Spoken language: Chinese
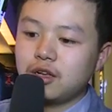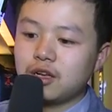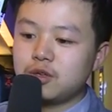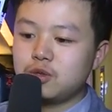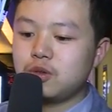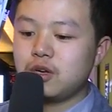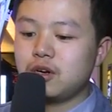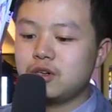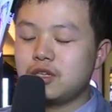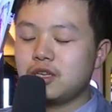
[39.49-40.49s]
感觉
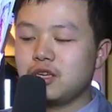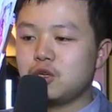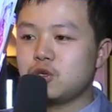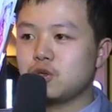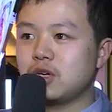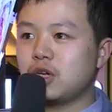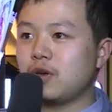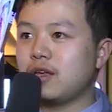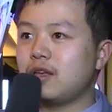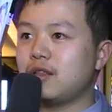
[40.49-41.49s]
而且那群众演
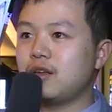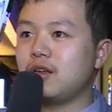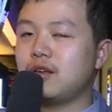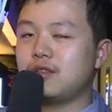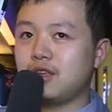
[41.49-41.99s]
员演的也